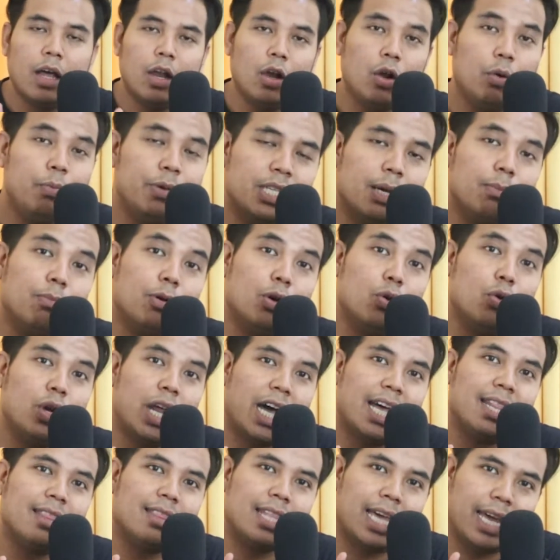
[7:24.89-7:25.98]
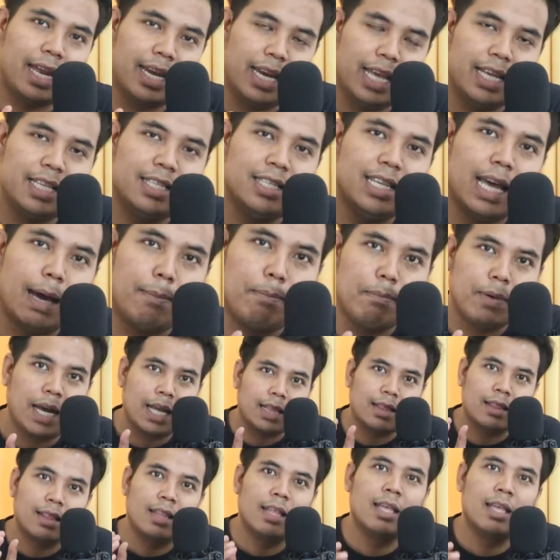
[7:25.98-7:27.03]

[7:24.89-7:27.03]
lo bisa menggunakan teknik jump cut.